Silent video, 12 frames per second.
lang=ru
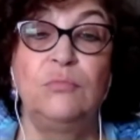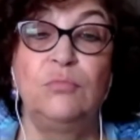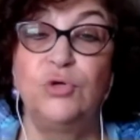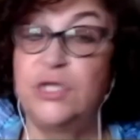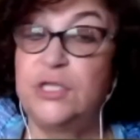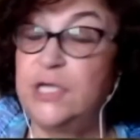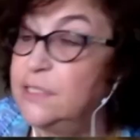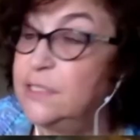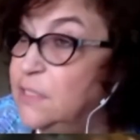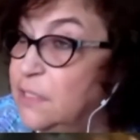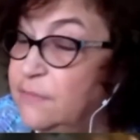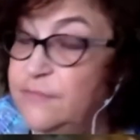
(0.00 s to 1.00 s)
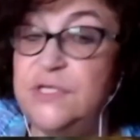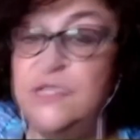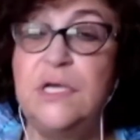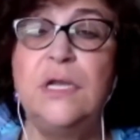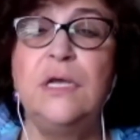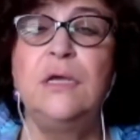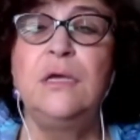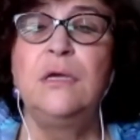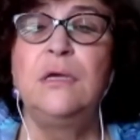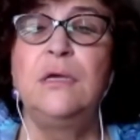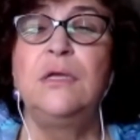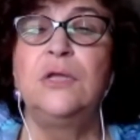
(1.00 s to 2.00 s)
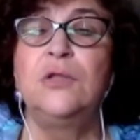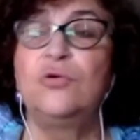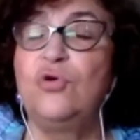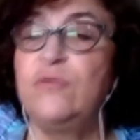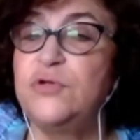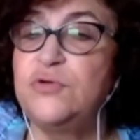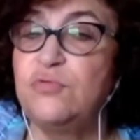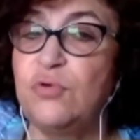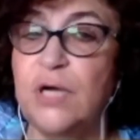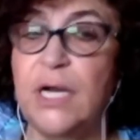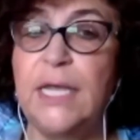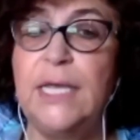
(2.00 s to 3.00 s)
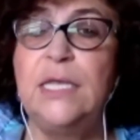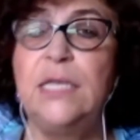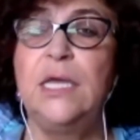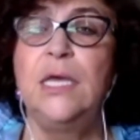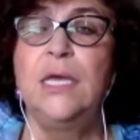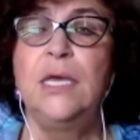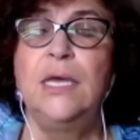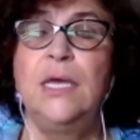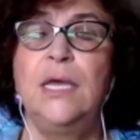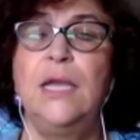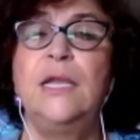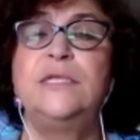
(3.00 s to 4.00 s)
будь это Асад в Сирии, Янукович в Украине или